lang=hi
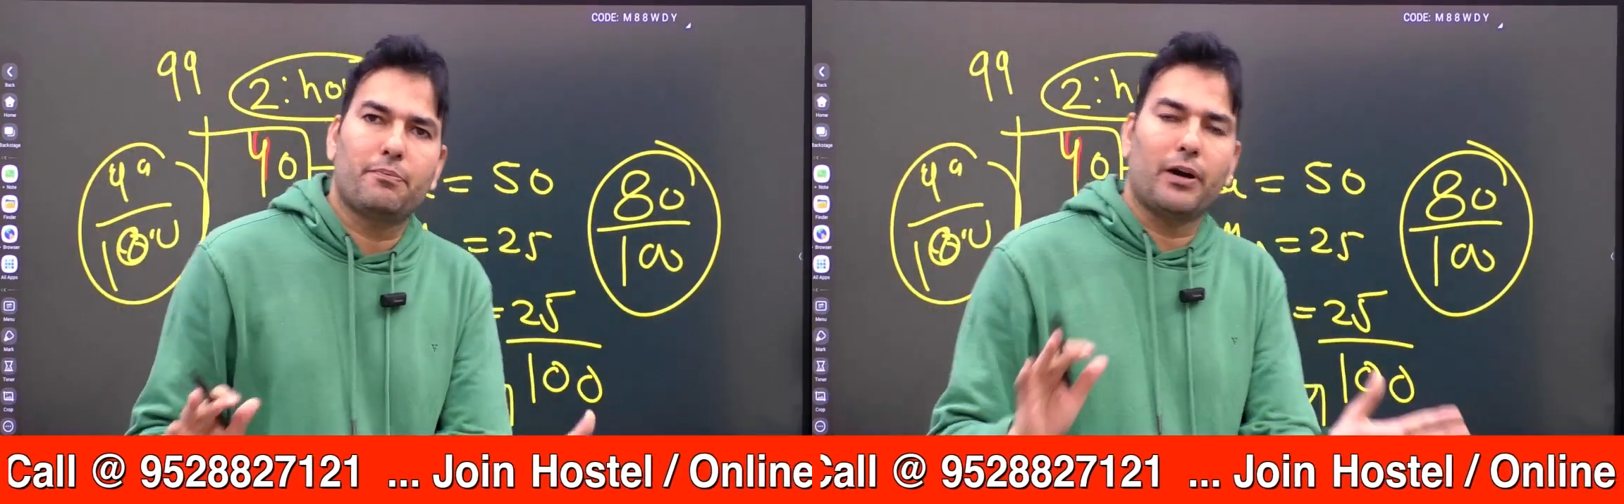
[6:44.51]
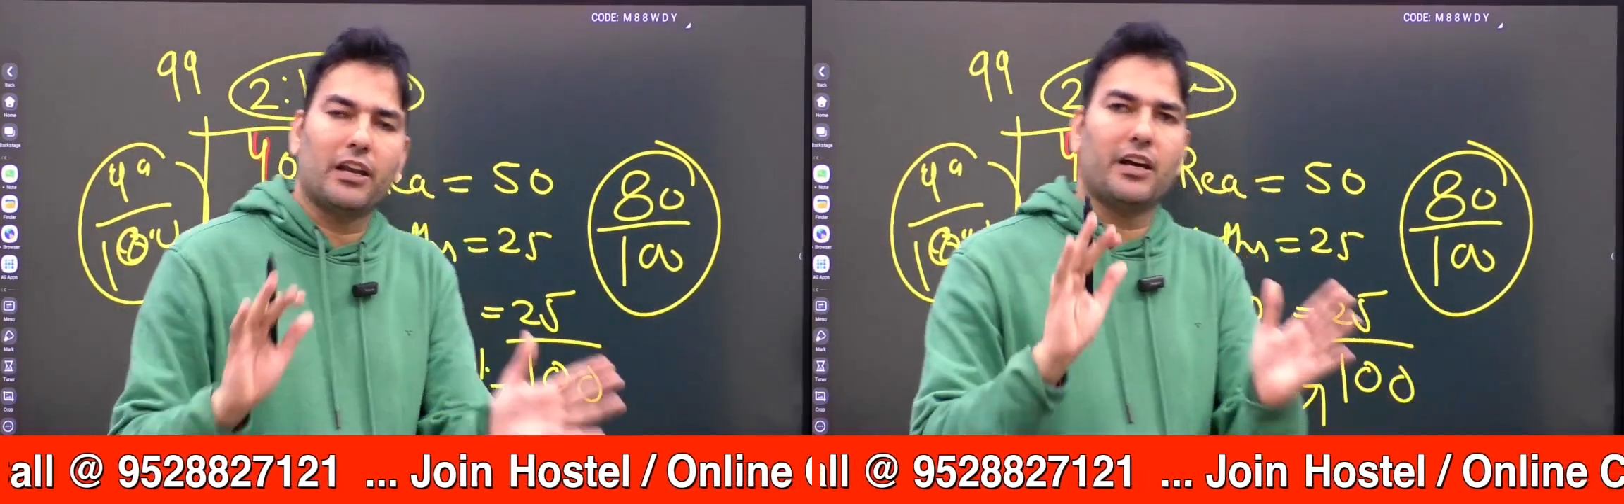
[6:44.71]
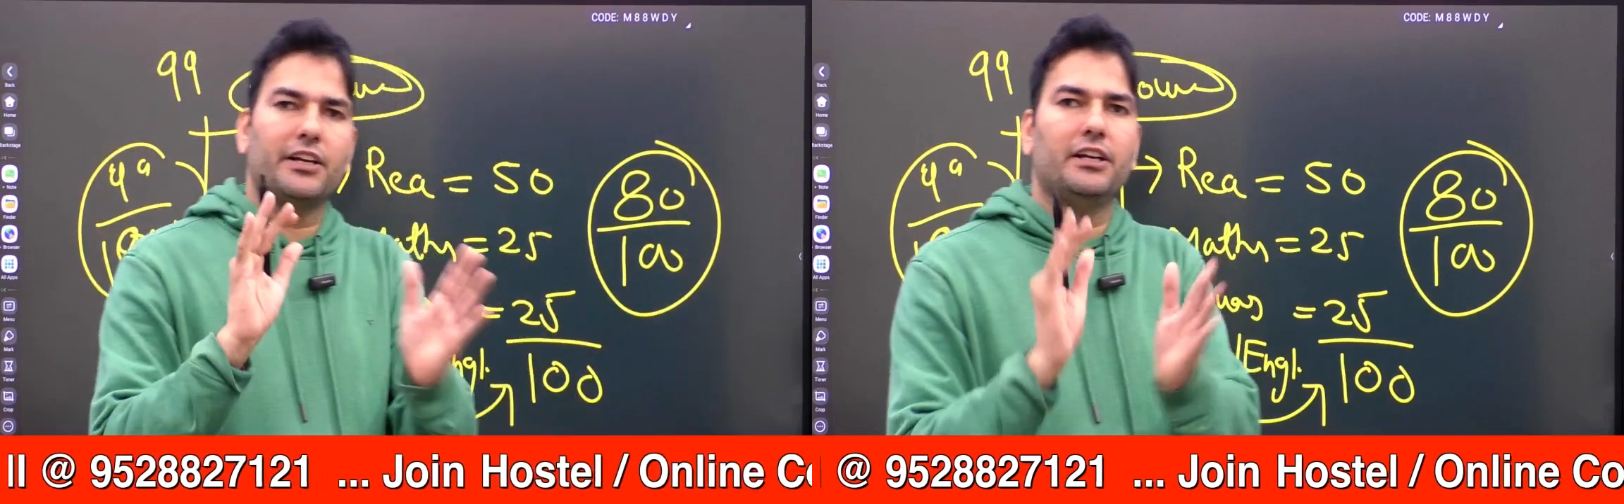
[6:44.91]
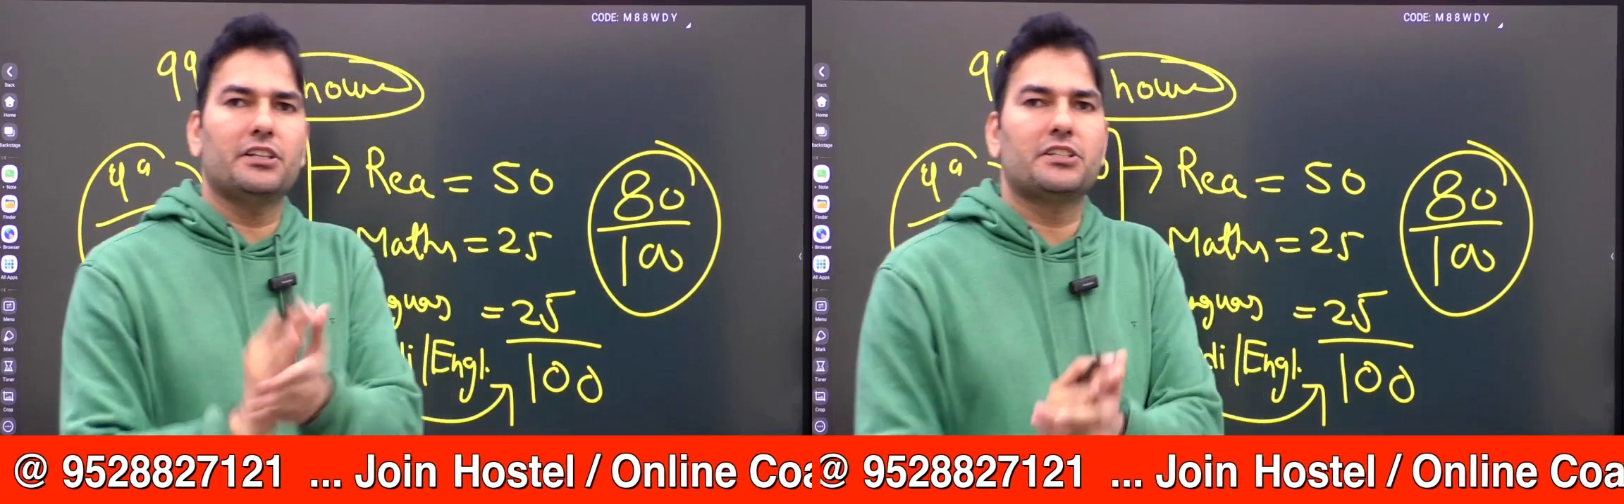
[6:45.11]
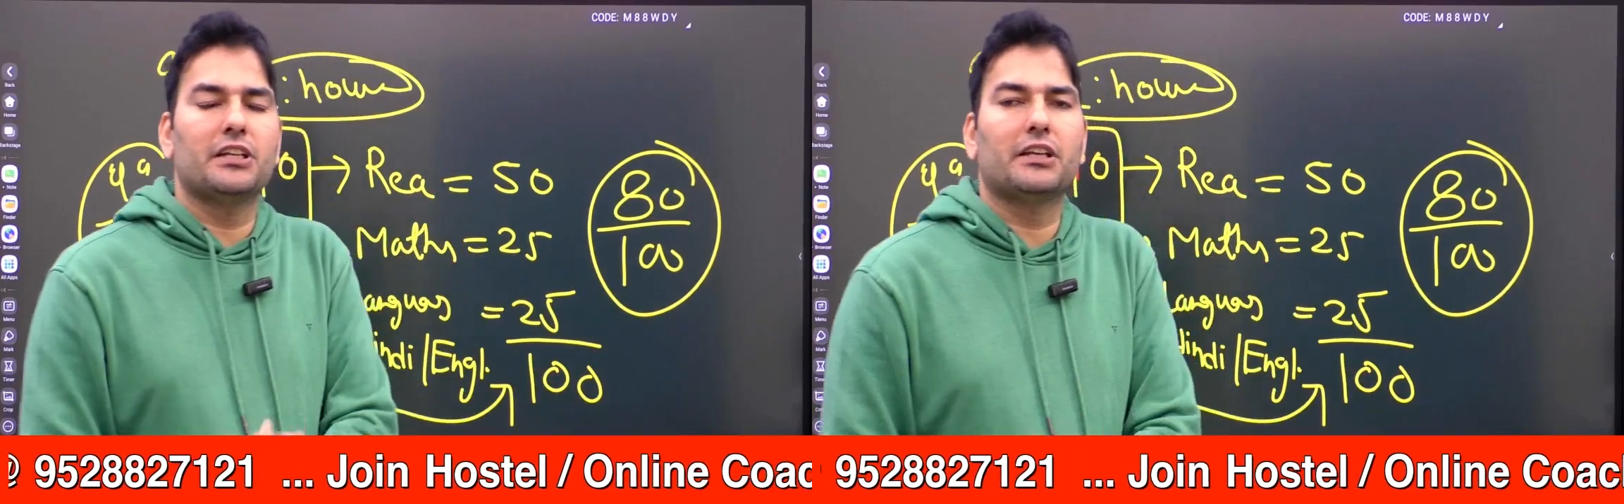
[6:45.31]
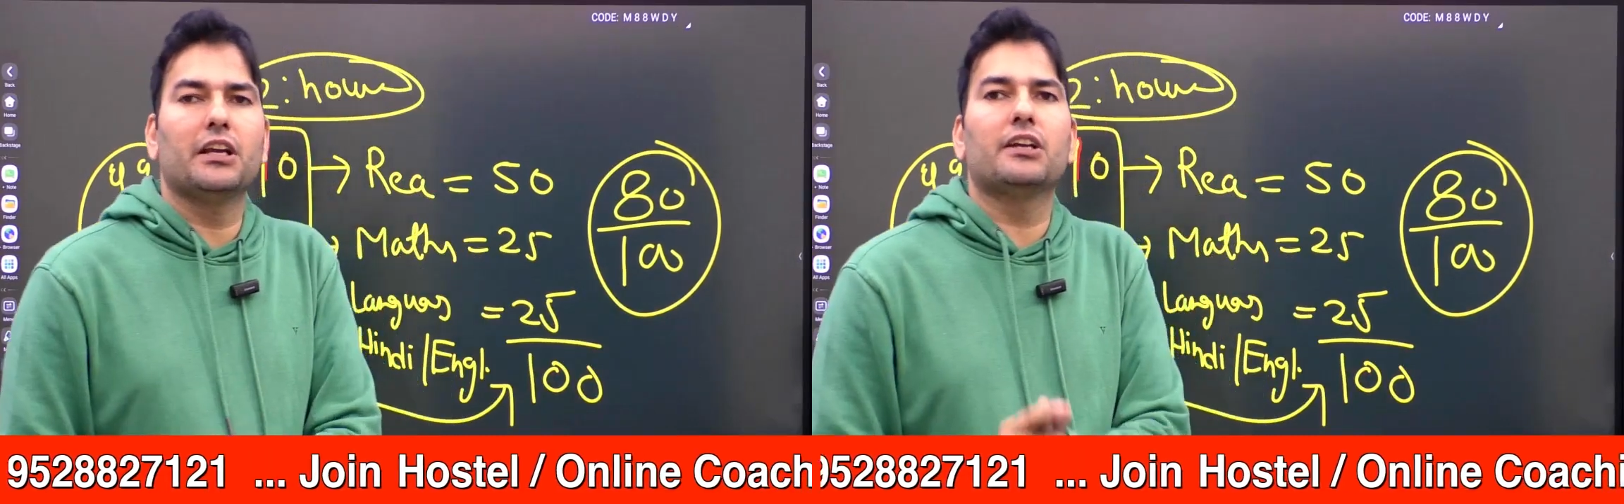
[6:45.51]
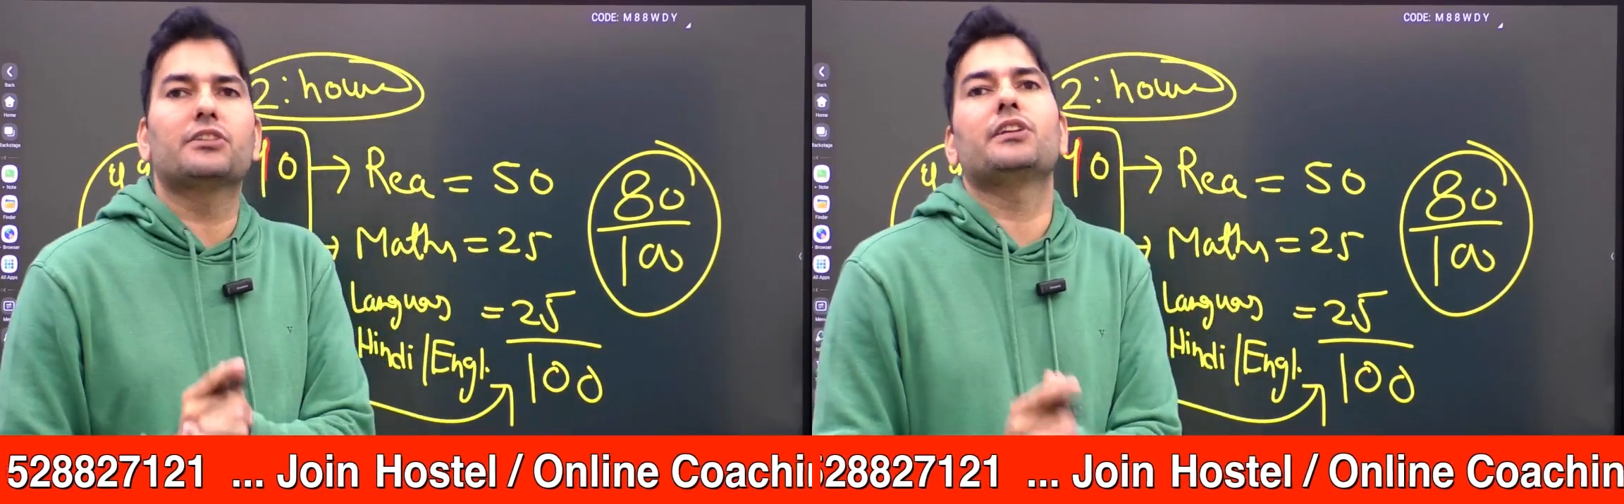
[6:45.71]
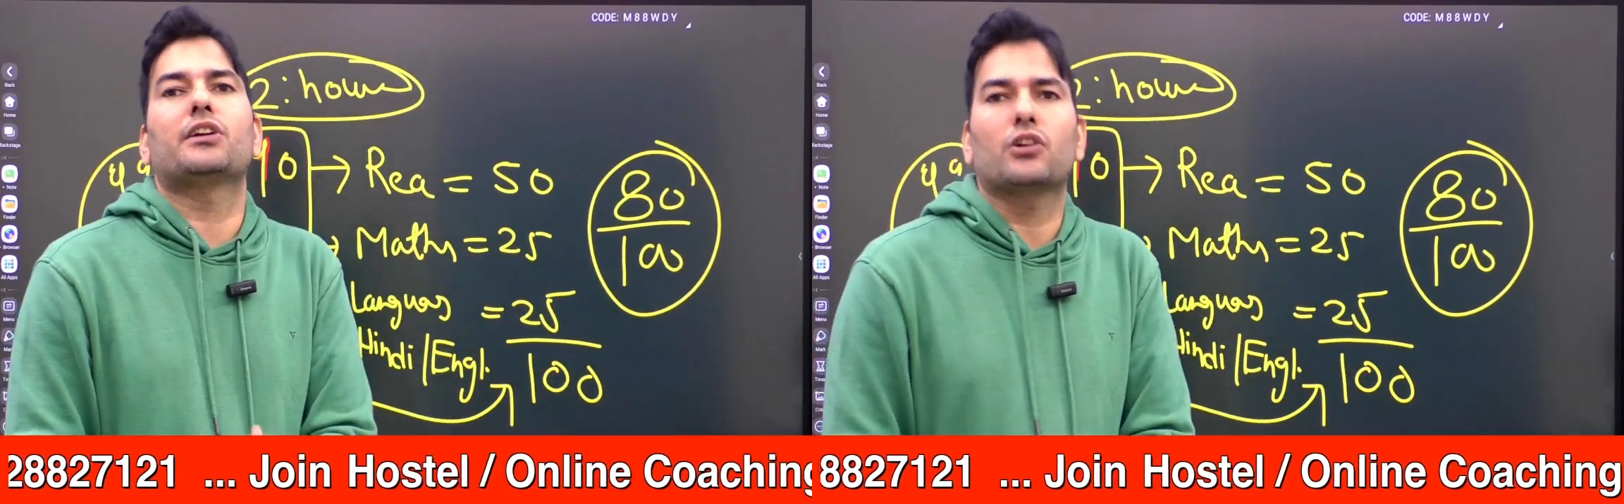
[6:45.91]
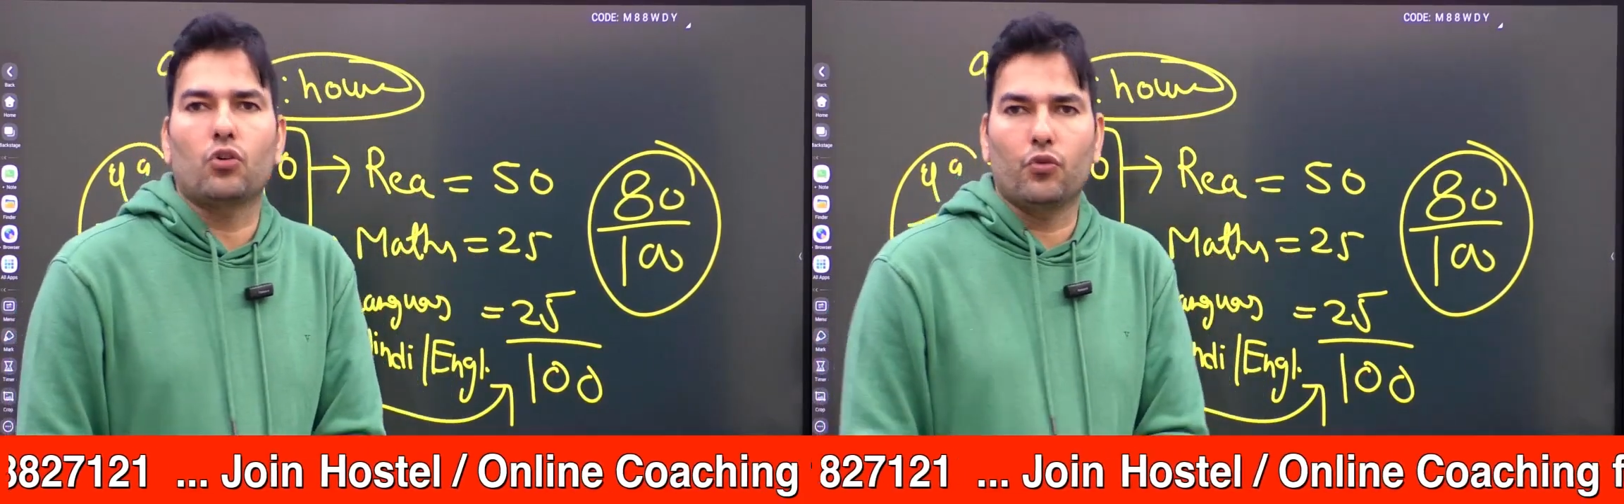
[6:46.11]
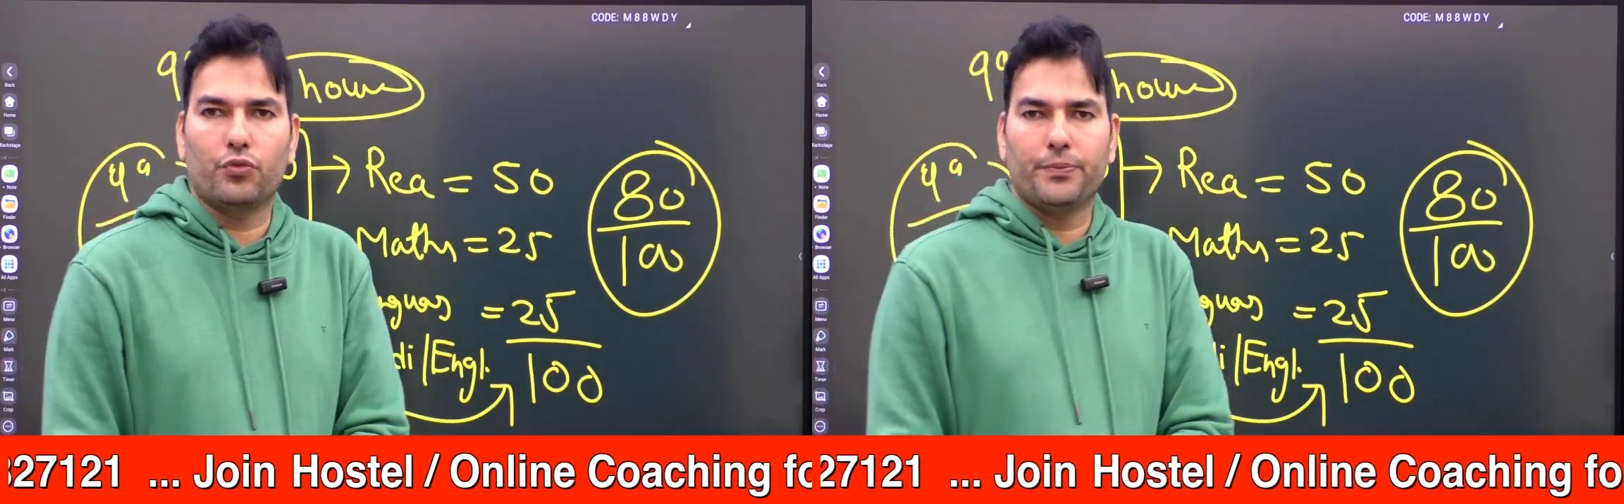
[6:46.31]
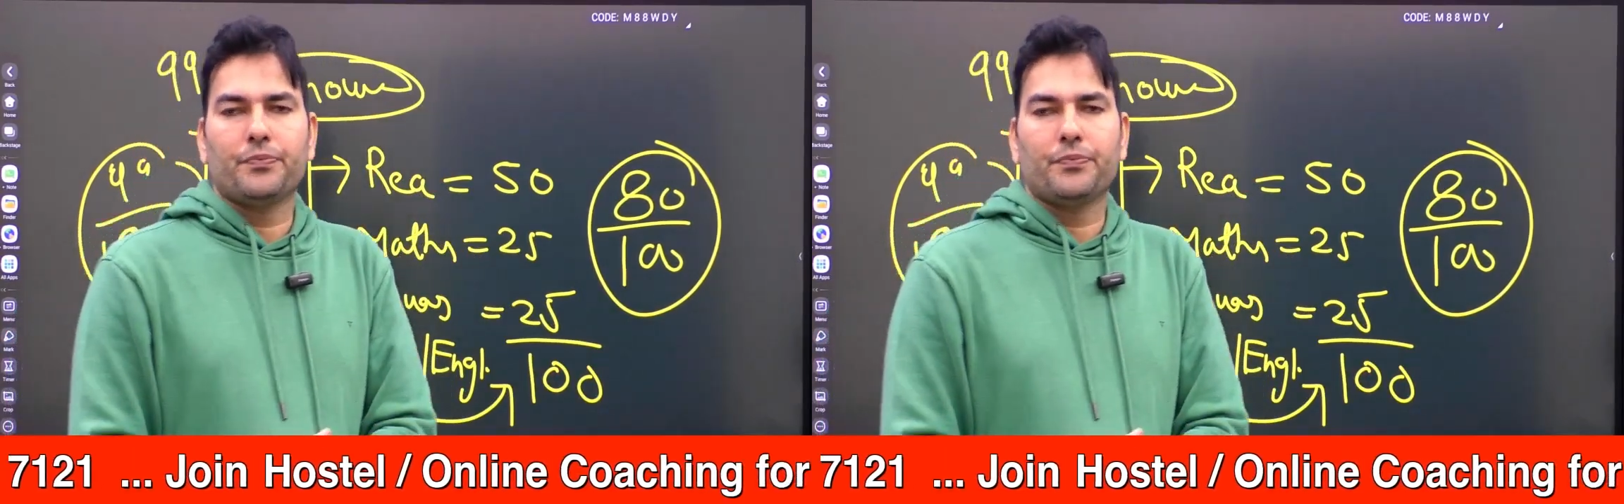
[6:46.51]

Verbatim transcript: फलाने डिस्ट्रिक्ट की कितनी कट ऑफ